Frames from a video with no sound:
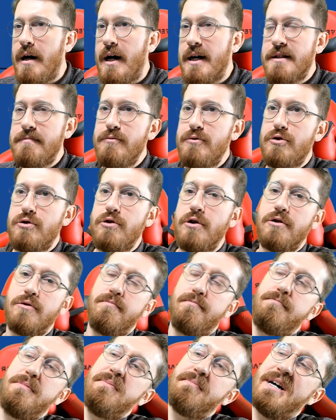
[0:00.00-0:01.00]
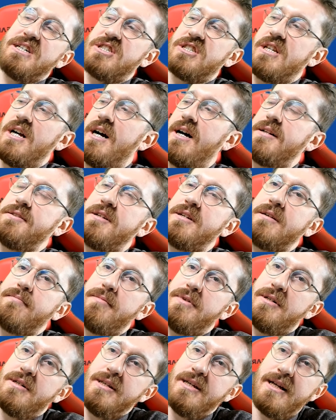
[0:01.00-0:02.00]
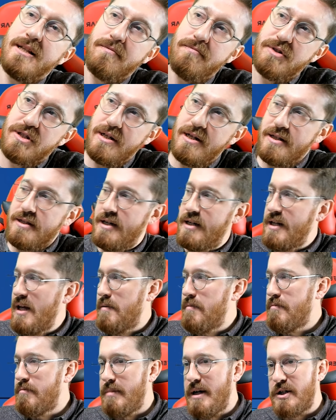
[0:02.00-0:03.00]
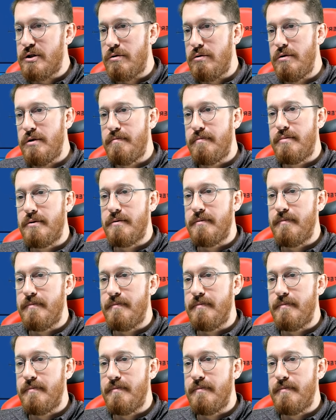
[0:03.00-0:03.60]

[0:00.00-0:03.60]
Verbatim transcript: 64. Bir maç daha aldık mı 70 ile deneyimi beşleyip